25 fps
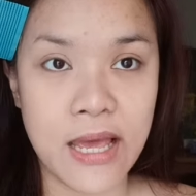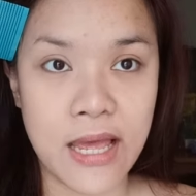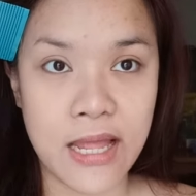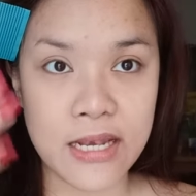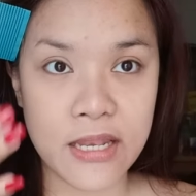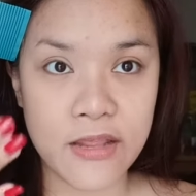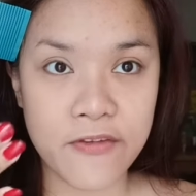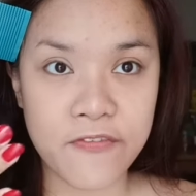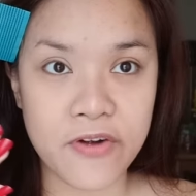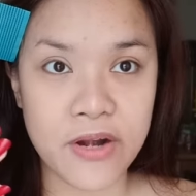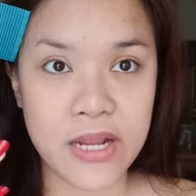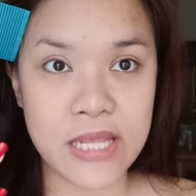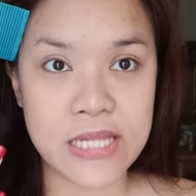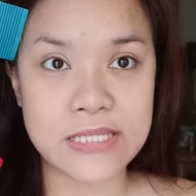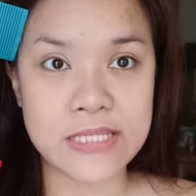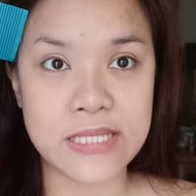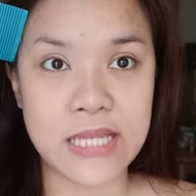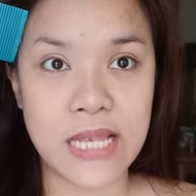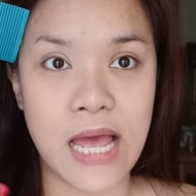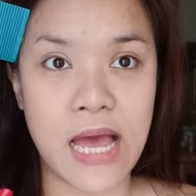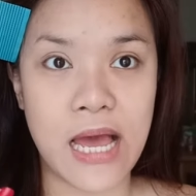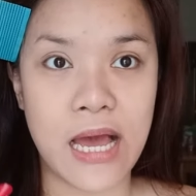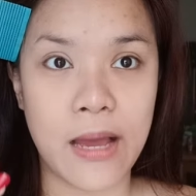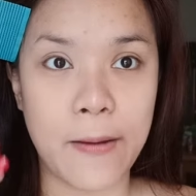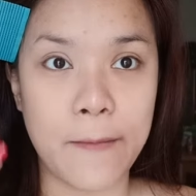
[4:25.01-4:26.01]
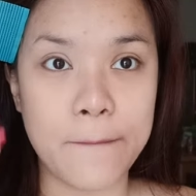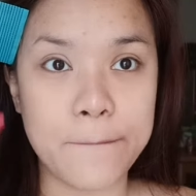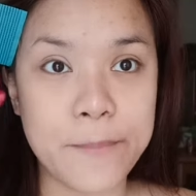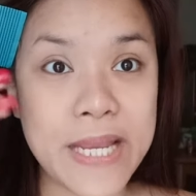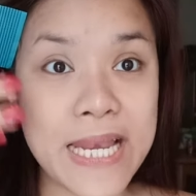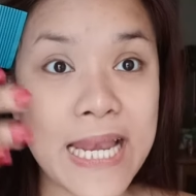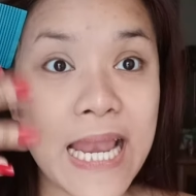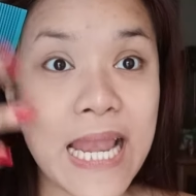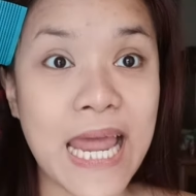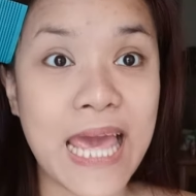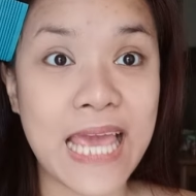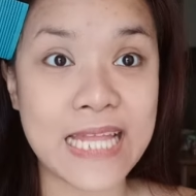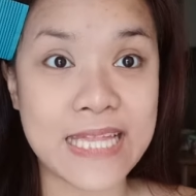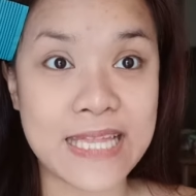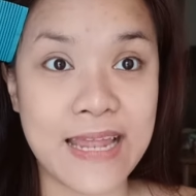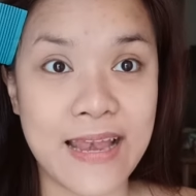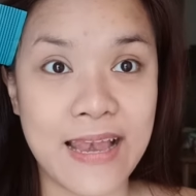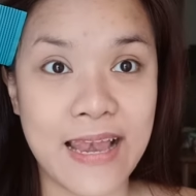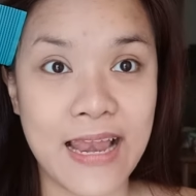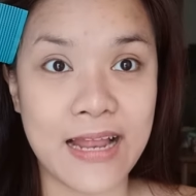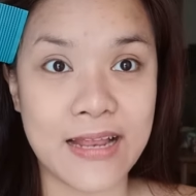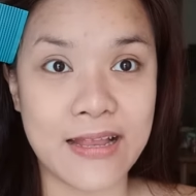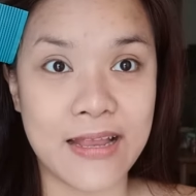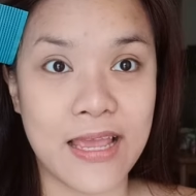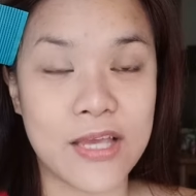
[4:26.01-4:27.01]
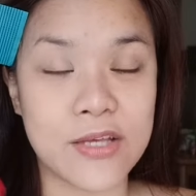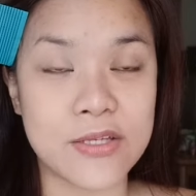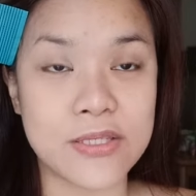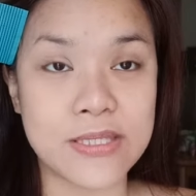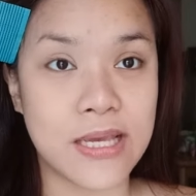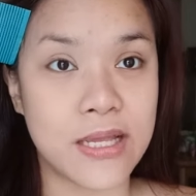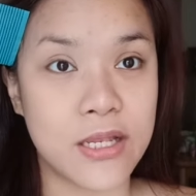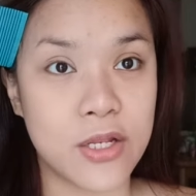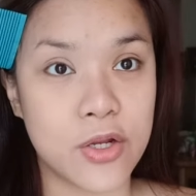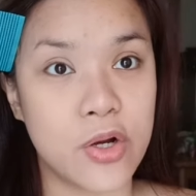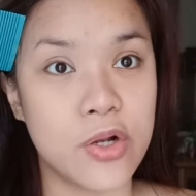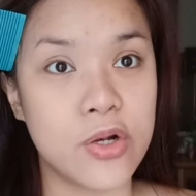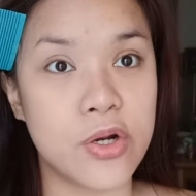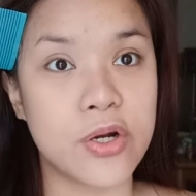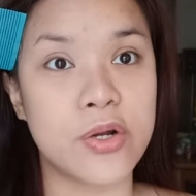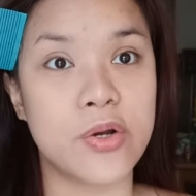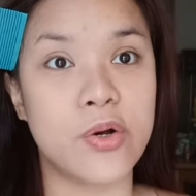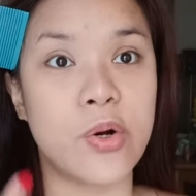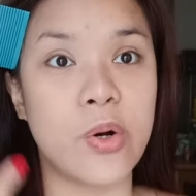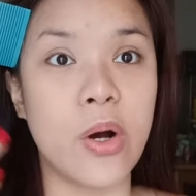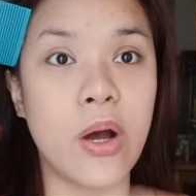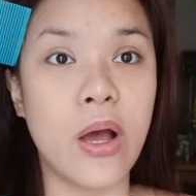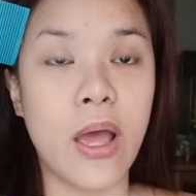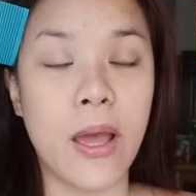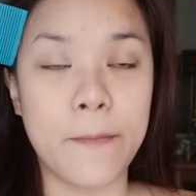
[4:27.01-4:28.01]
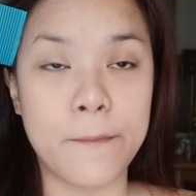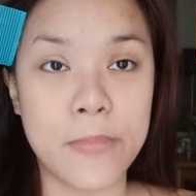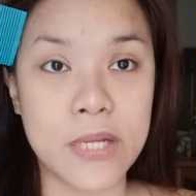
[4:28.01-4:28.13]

Ang difference lang, pinalighten lang niya yung skin color ko.